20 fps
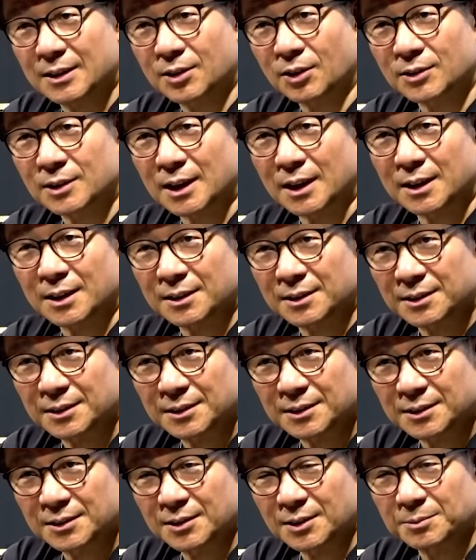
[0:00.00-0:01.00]
애청자예요.
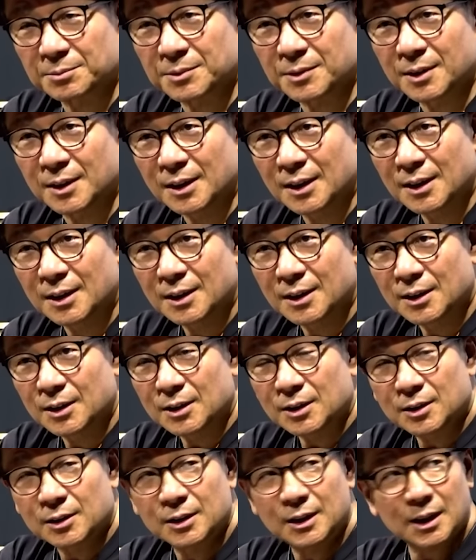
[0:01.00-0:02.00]
아 대한민국
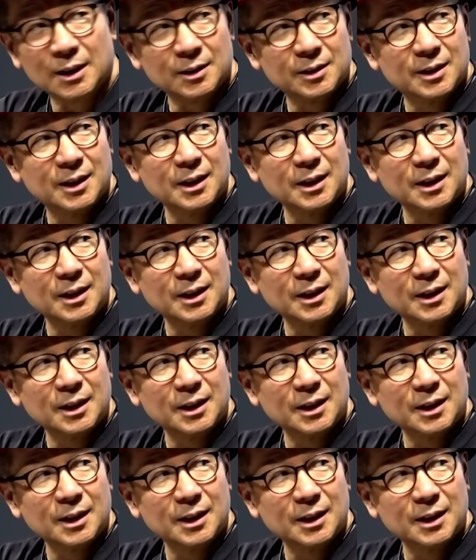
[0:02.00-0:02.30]
만세님. 근데